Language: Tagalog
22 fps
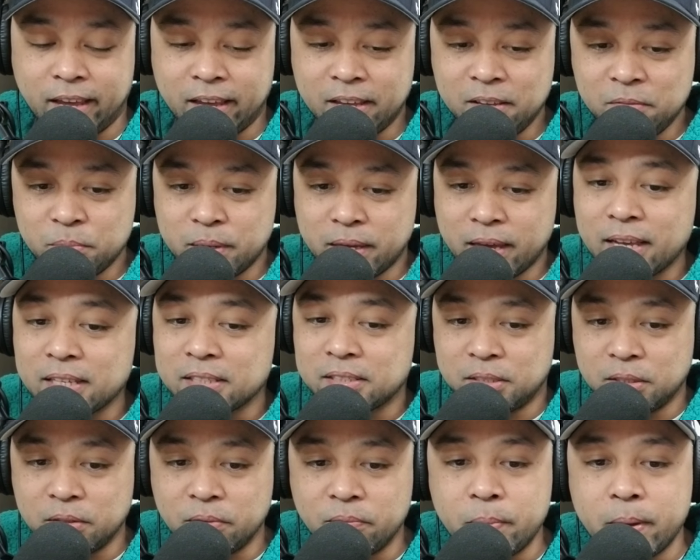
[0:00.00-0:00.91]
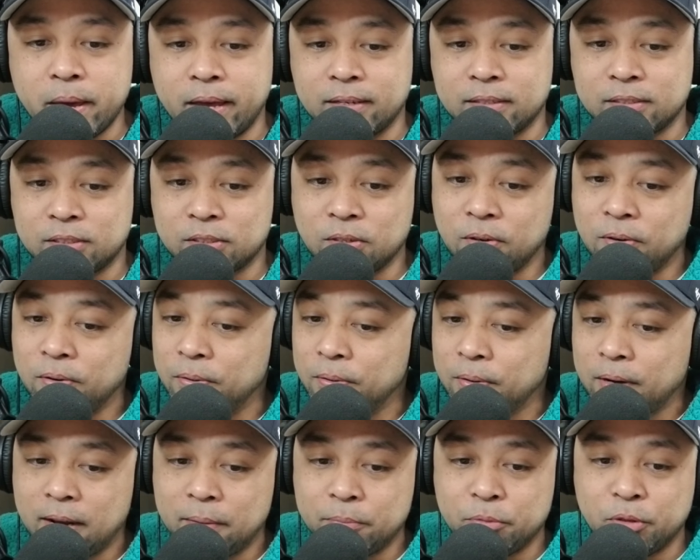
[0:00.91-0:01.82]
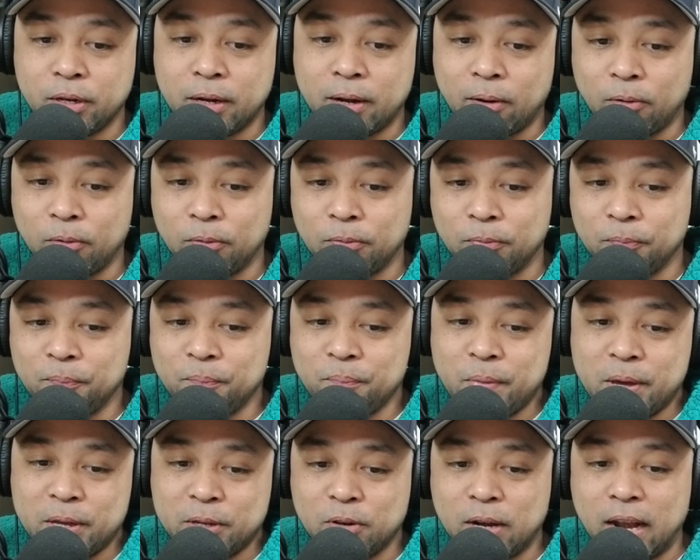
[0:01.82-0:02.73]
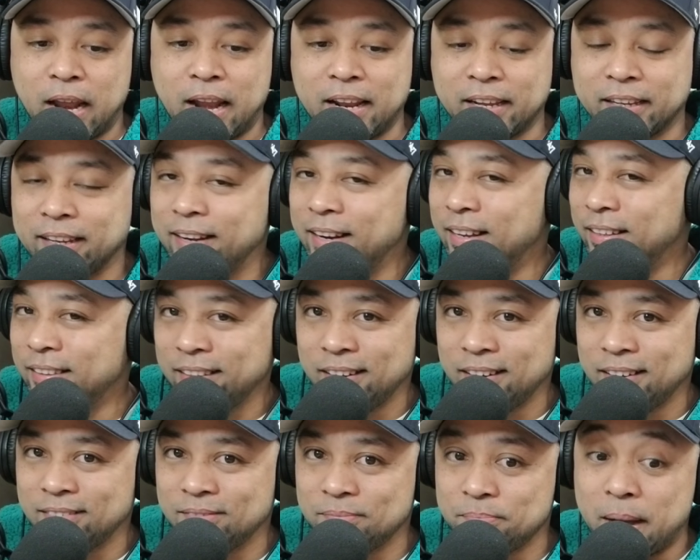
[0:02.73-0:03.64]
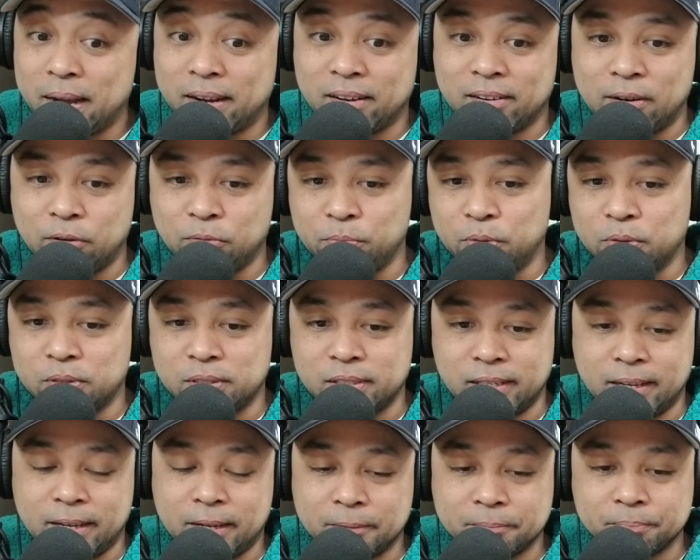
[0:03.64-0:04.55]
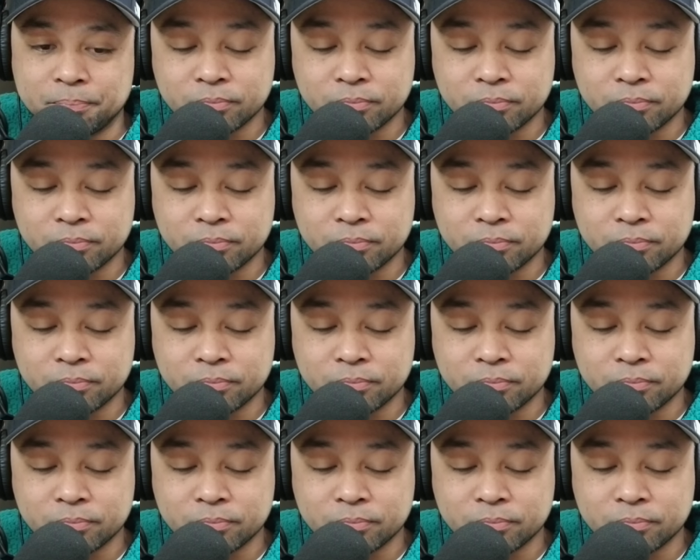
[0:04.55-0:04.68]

ABS-CBN. So, alam nyo na kung medyo lalagyan natin ng background music ha.